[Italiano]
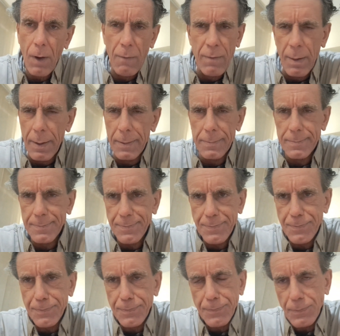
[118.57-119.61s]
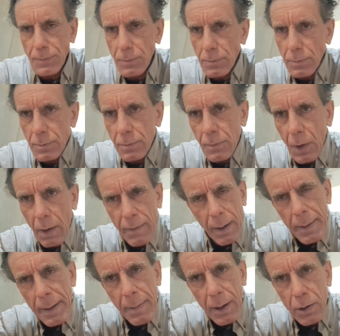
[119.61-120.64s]
Vabbè.
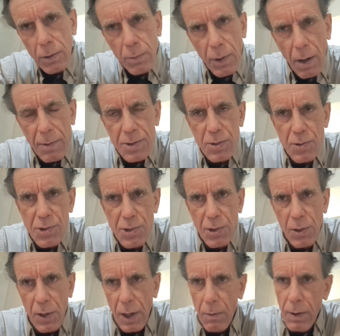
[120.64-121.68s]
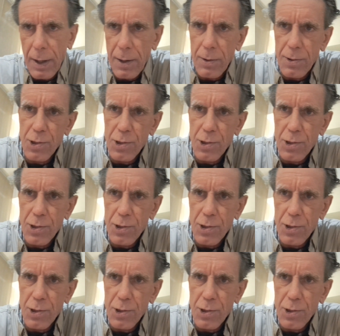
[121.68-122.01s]
Vabbè, ma comunque questo signore qua che ho